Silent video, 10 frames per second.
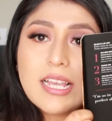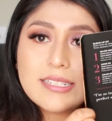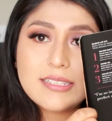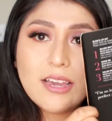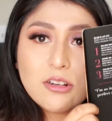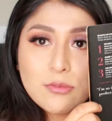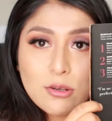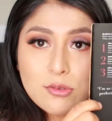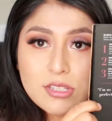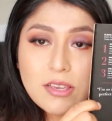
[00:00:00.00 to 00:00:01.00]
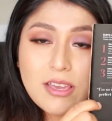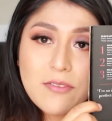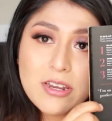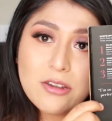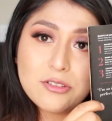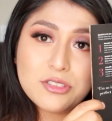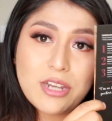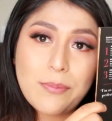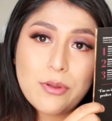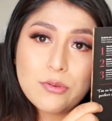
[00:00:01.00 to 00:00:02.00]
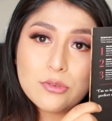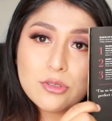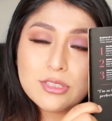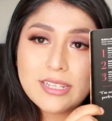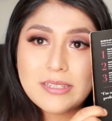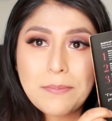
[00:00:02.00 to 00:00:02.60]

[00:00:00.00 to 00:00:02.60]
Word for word: así es como luce que vienen los tres productos que se